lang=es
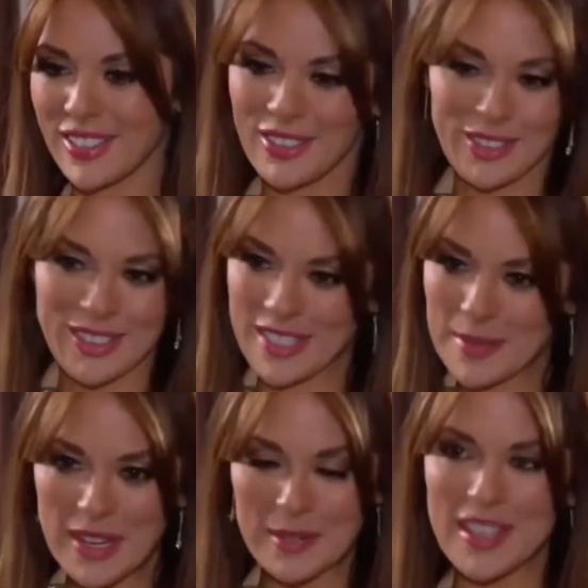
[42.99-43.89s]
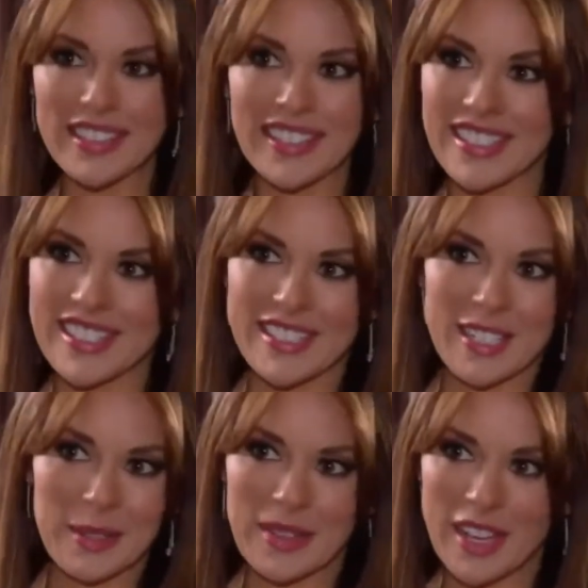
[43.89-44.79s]
No, no, no, esta maravilla tiene
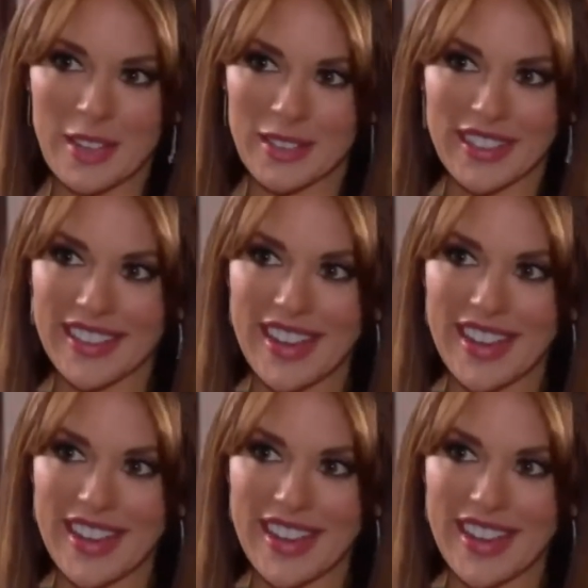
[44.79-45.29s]
que ser obra de